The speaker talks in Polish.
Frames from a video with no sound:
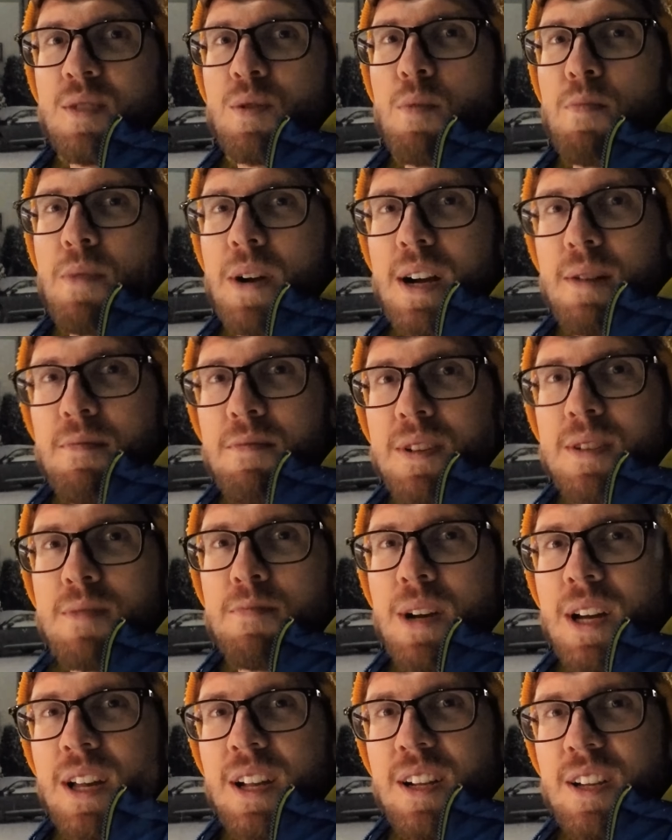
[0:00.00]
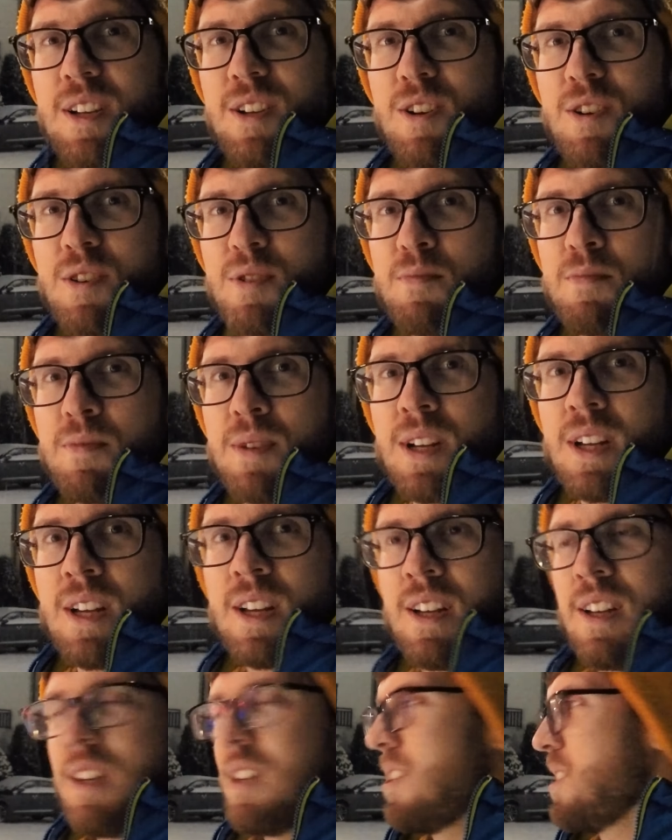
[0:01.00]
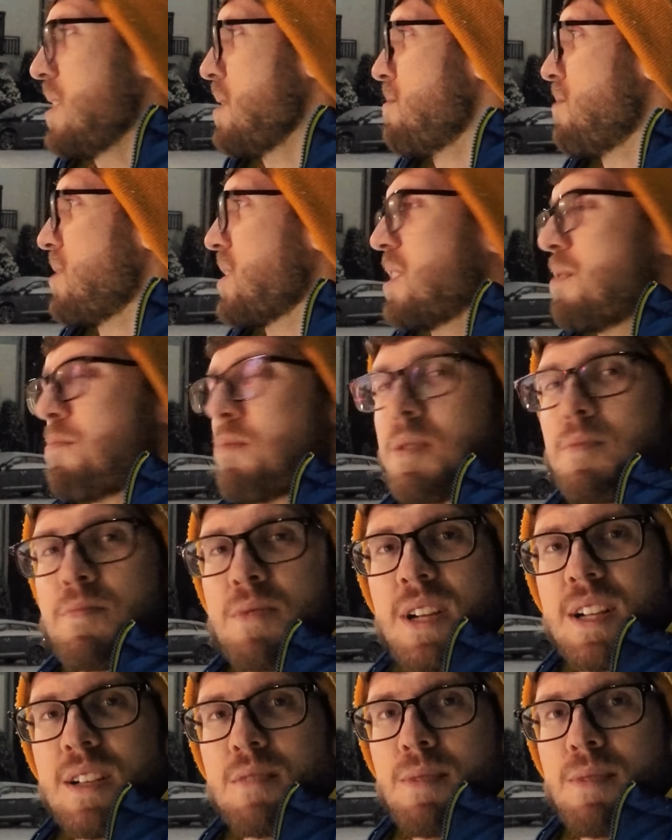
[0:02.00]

chłopakami z Magii Liniorum. Idziemy właśnie po sprzęt z